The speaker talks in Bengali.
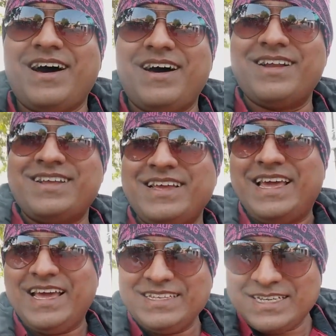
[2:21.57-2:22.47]
আর
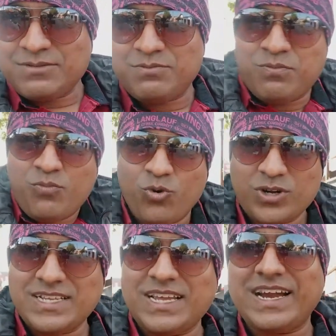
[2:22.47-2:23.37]
এই যে
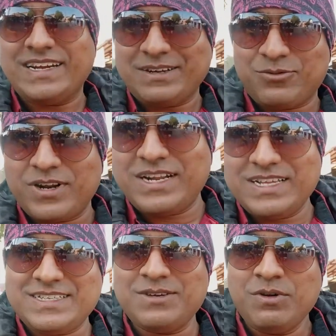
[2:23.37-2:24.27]
মোটা জ্যাকেটটা পরে
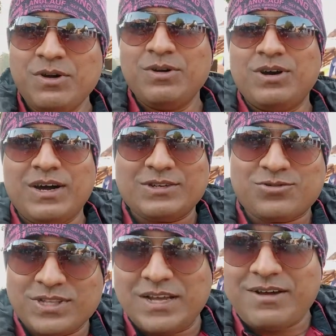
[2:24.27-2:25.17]
নিয়েছি
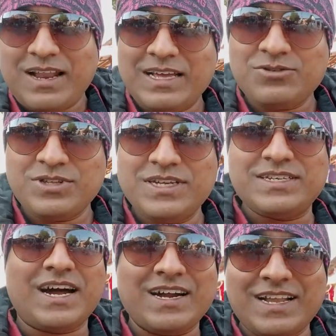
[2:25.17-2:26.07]
সন্ধেবেলায় যদি
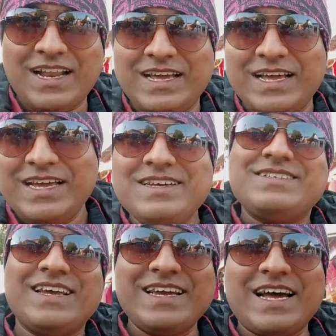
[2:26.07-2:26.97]
ঠান্ডা লাগে
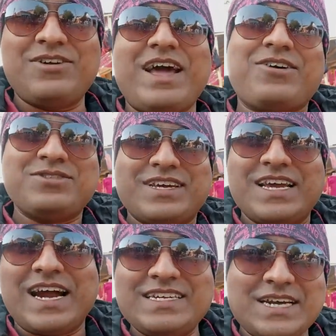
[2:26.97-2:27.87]
সেই কারণে এখন
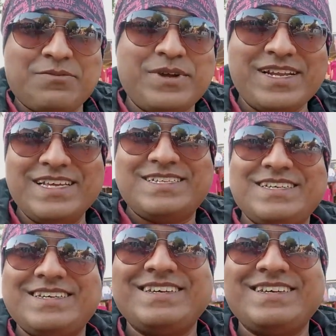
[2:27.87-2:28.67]
থেকেই গাড়ি চাপিয়ে নিয়েছি